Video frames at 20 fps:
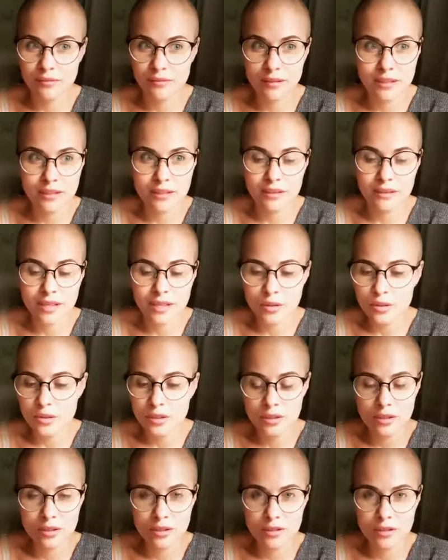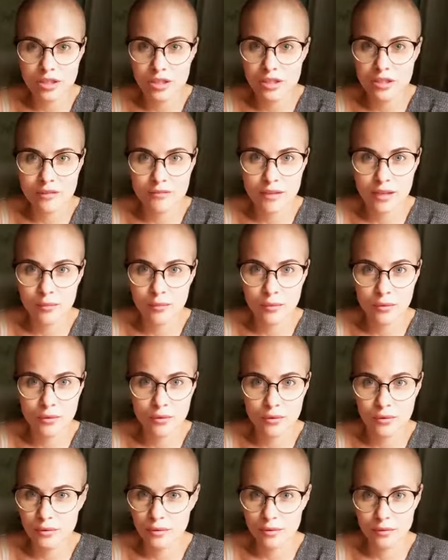Вы не даете жить
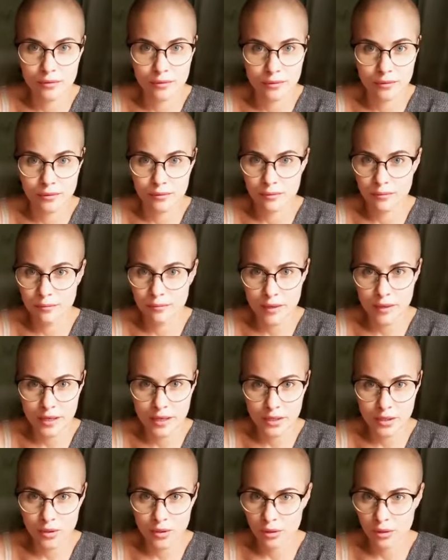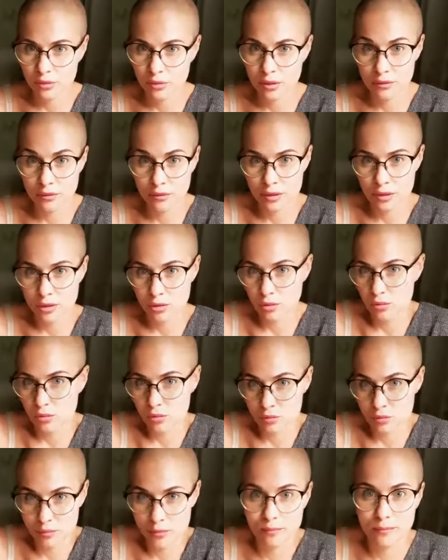своему э, парню, который вырос, он
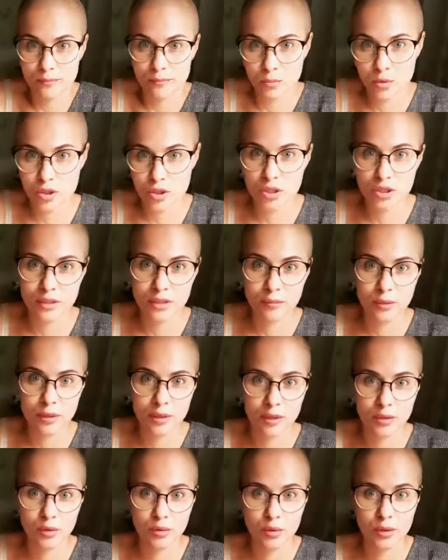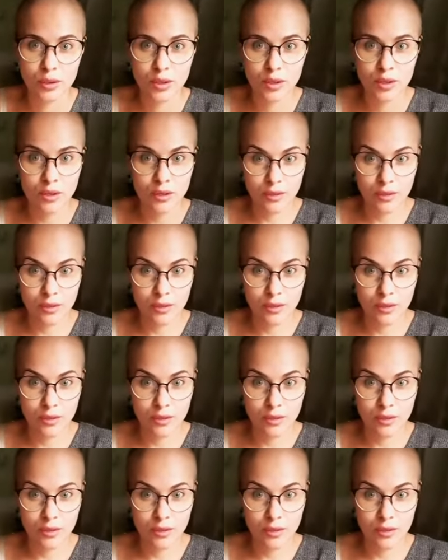уже мужчина молодой,